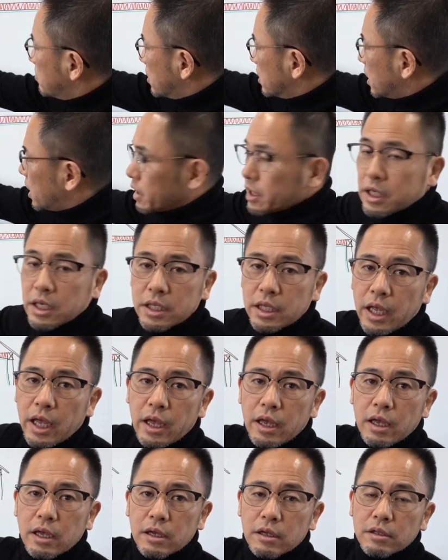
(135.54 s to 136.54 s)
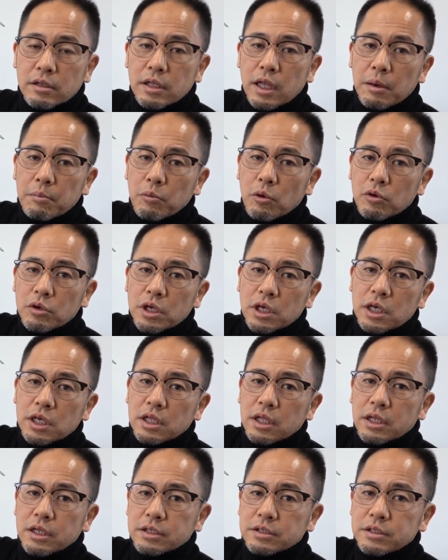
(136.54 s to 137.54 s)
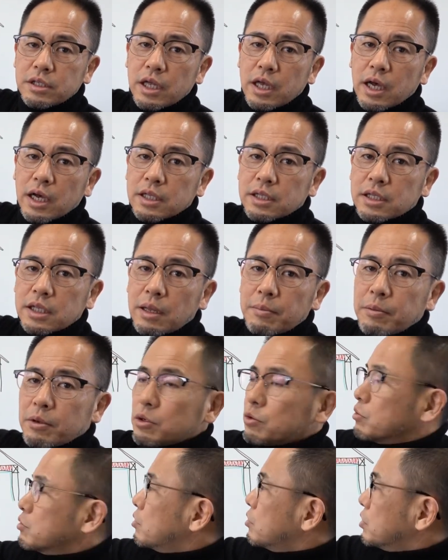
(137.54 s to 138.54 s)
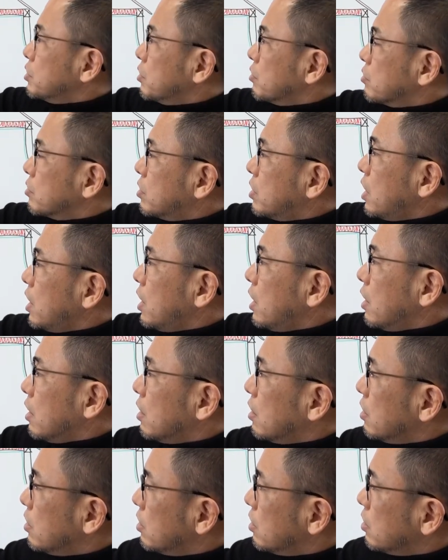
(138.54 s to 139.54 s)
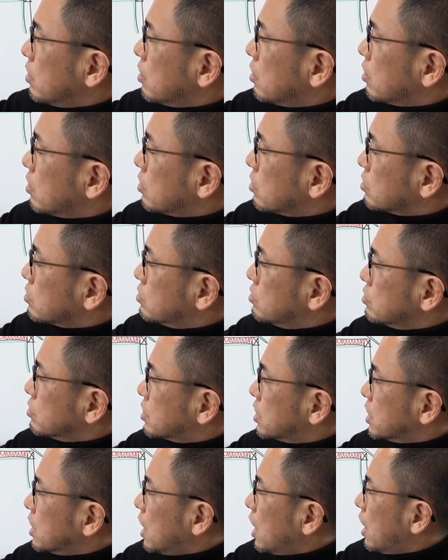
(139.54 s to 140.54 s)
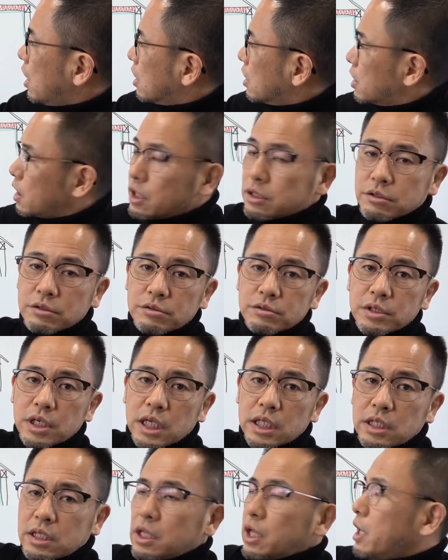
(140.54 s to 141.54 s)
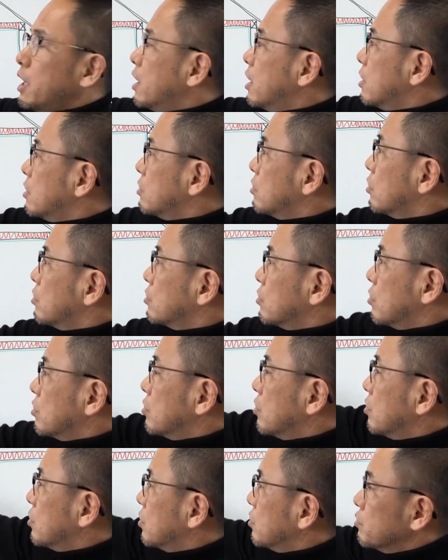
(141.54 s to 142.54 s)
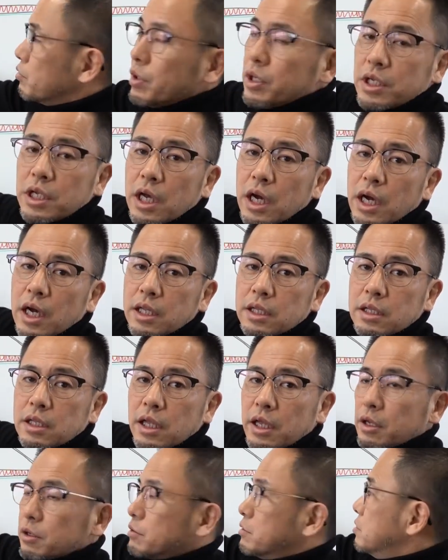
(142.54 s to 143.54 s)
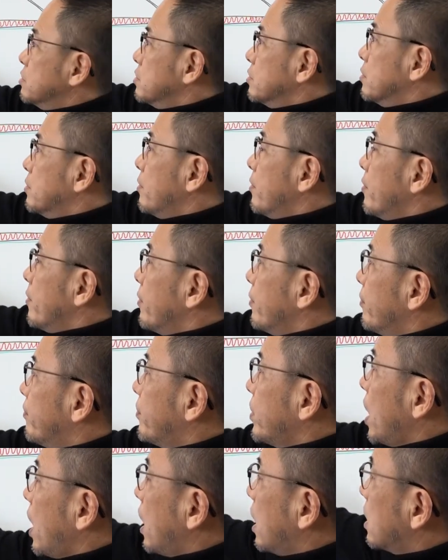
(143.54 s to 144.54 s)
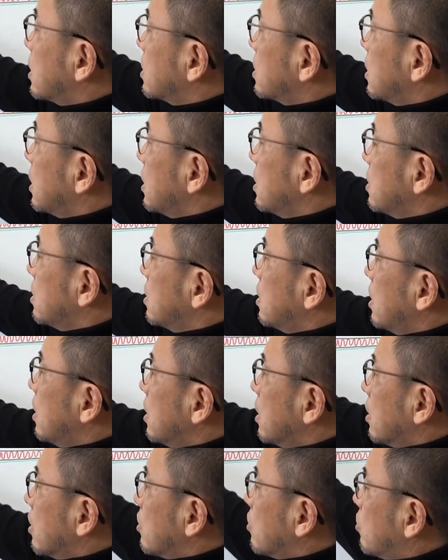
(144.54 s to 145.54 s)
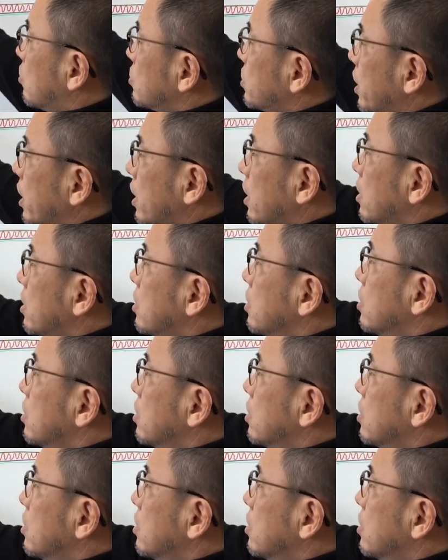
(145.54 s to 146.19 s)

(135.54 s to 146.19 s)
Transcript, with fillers: まあ、何かで暖房機器でですね温めることによって空気が軽くなってどんどんどんどん上に上がっていくで上がっていってここで